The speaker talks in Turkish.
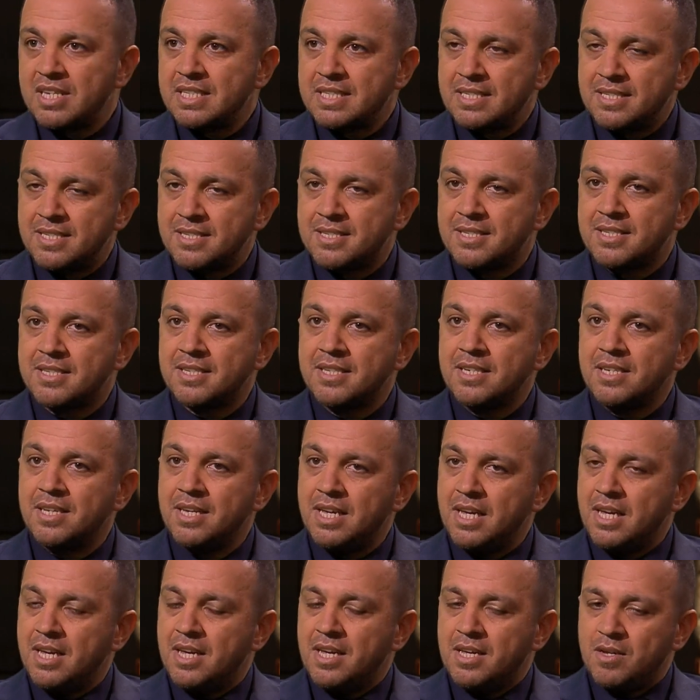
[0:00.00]
Sizi,
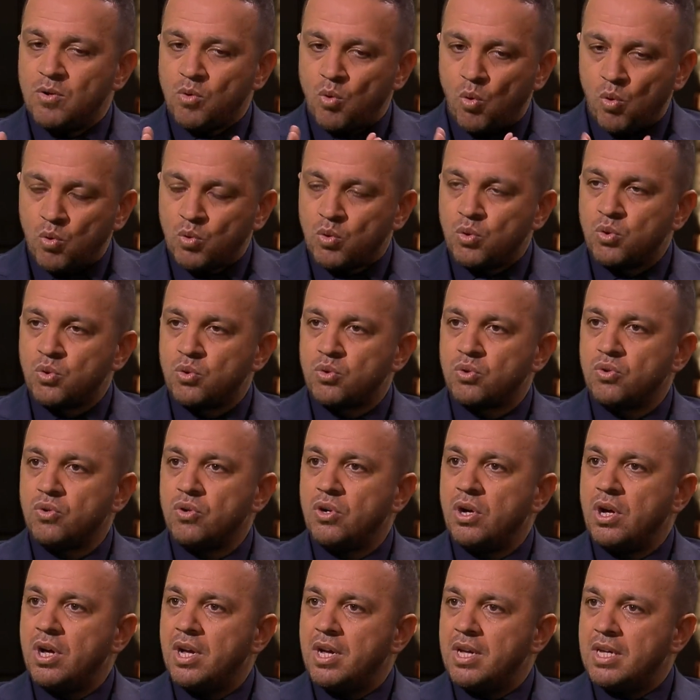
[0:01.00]

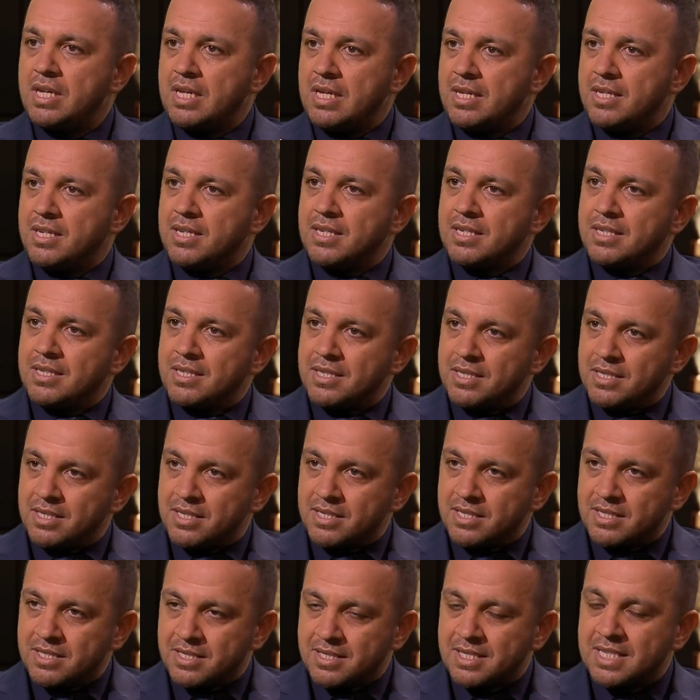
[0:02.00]
okuru e,
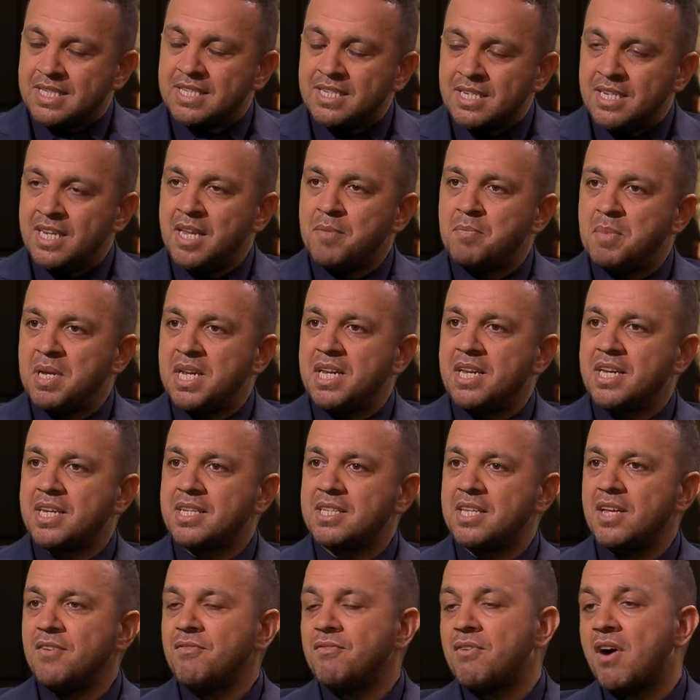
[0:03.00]
sizinle
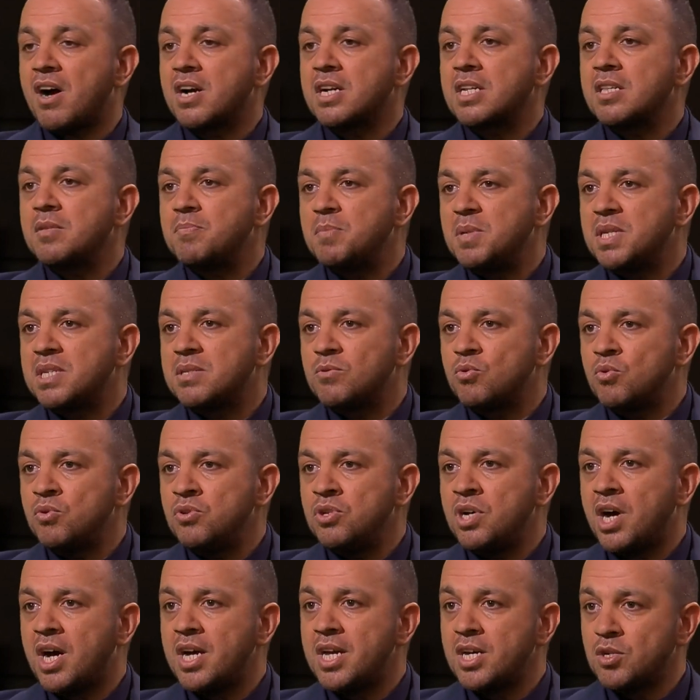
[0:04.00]
birlikte farklı bir
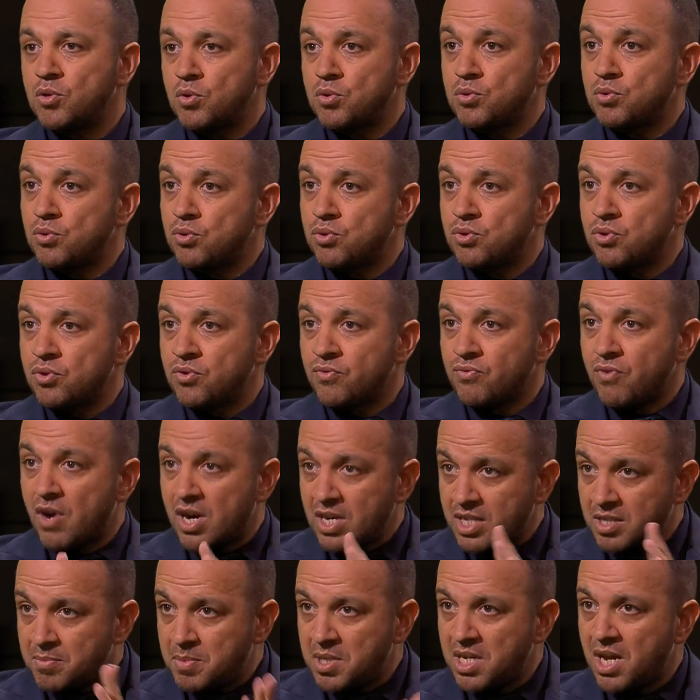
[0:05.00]
dünyaya götürürsünüz,
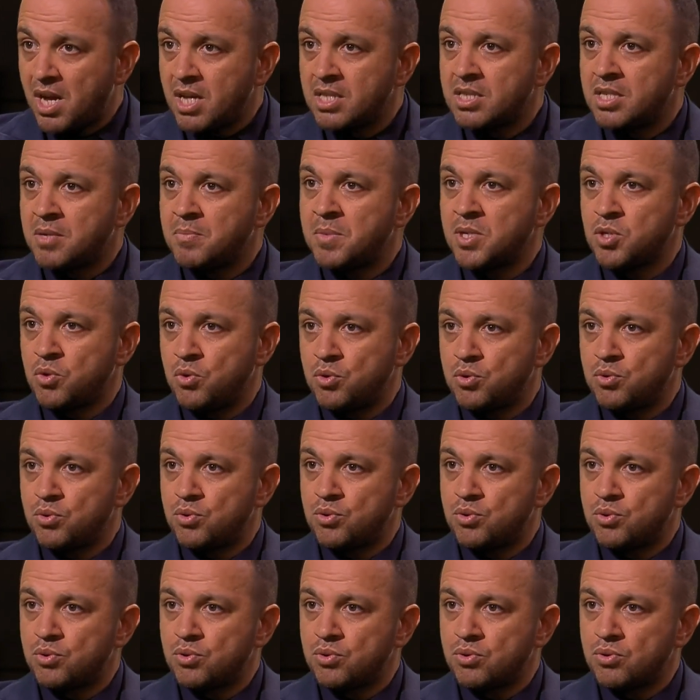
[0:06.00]
farklı bir anlama
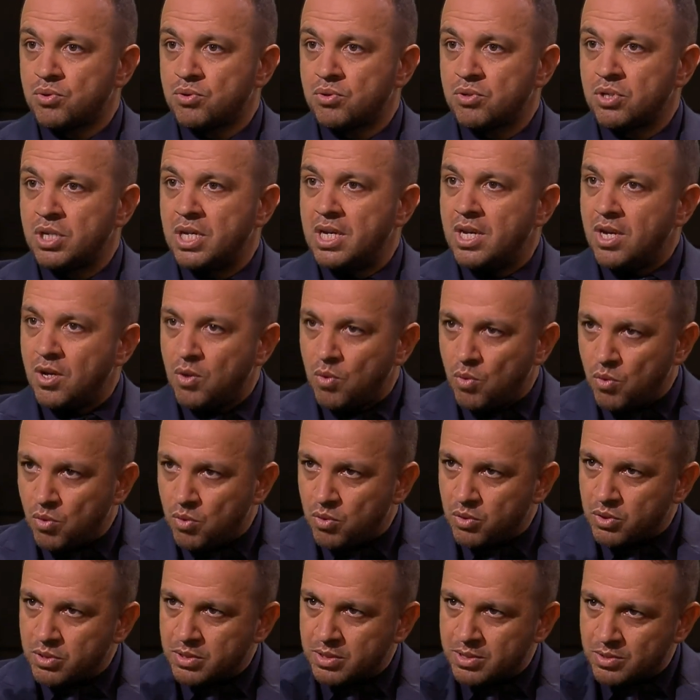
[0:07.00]
götürürsünüz.
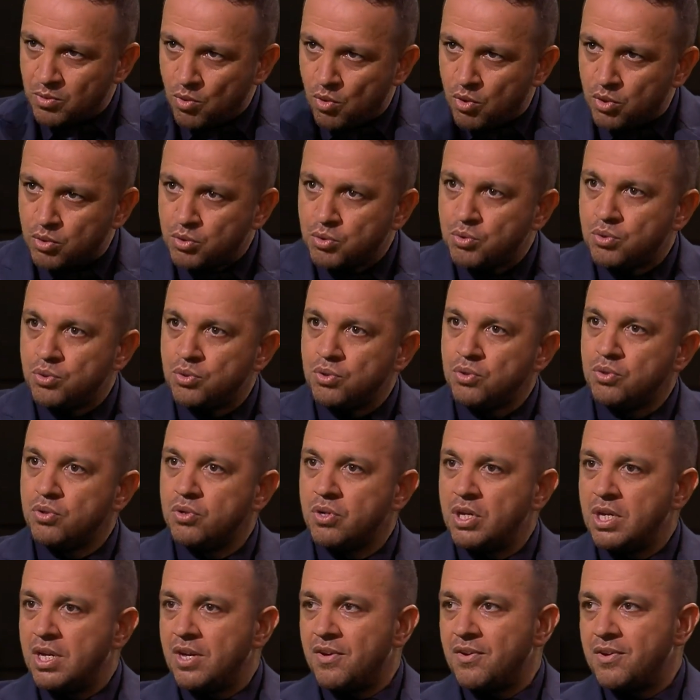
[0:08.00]
O
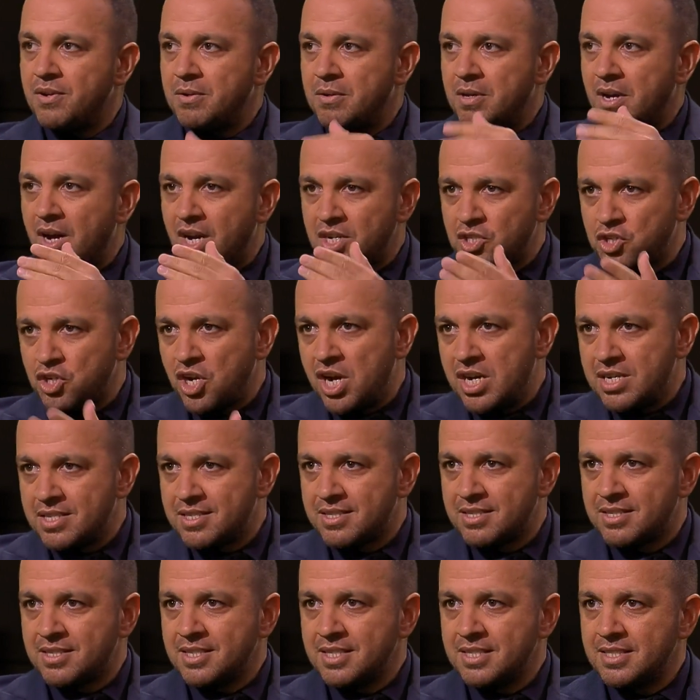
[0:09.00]
örtüyü
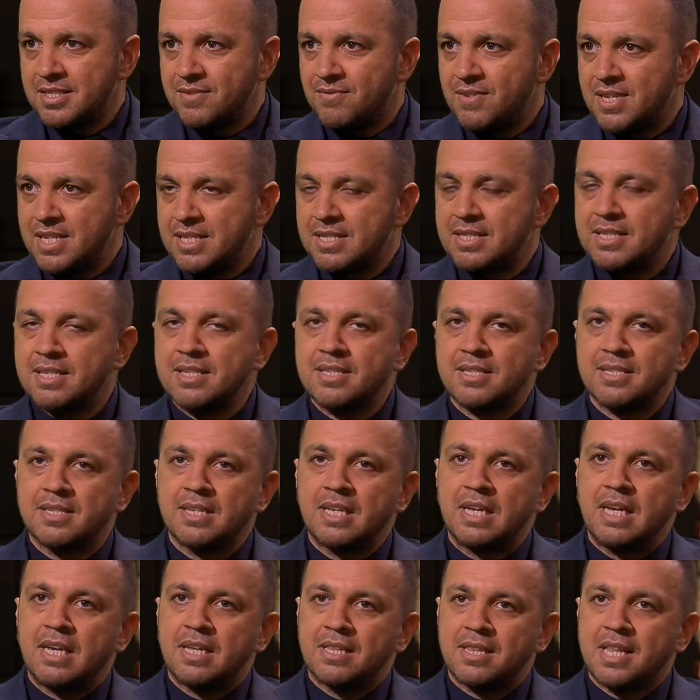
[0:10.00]
açarsınız ve
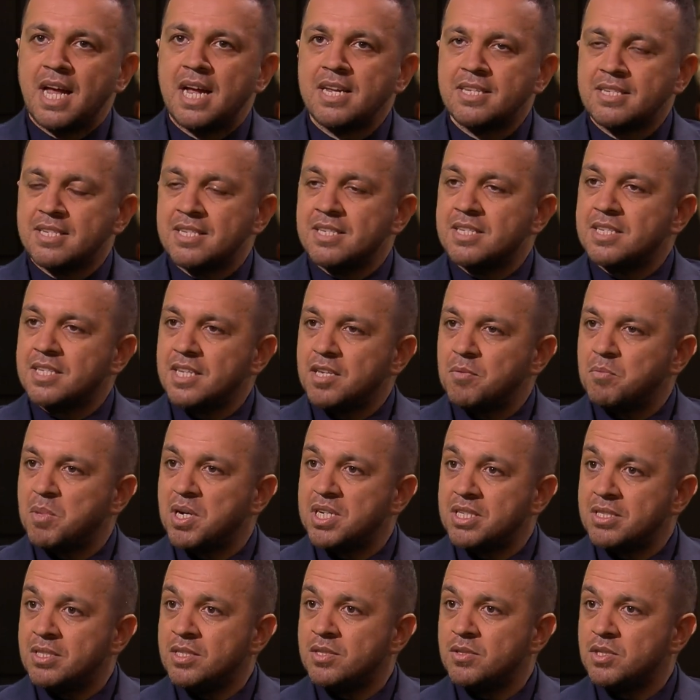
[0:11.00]
siz dersiniz ki
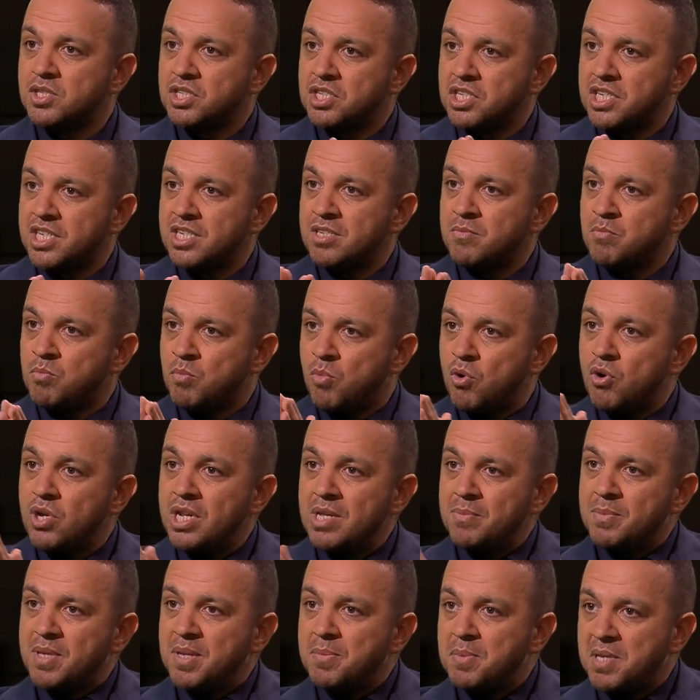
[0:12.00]
bakın şiirin
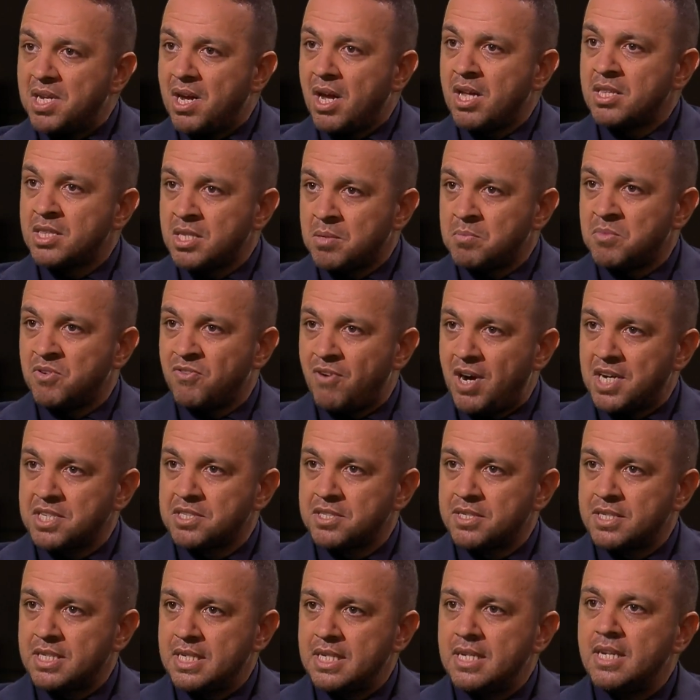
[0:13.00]
böyle de bir anlamı
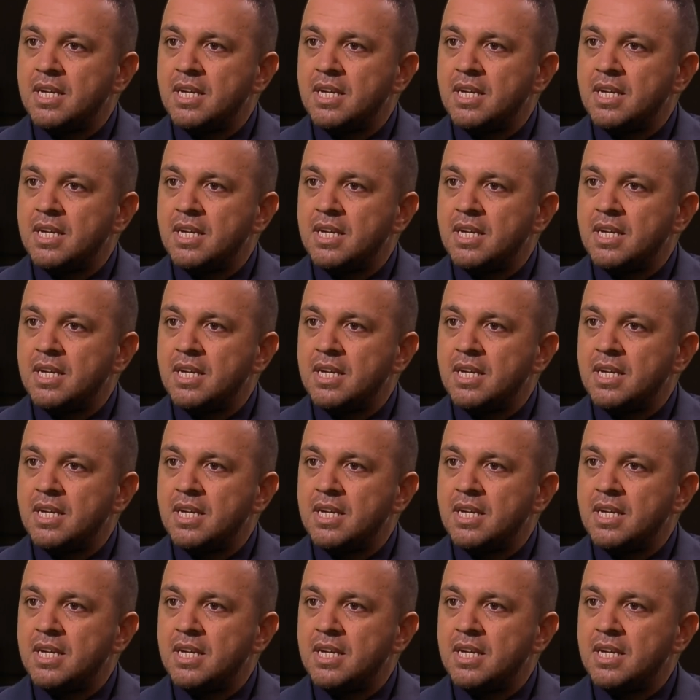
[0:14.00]
var.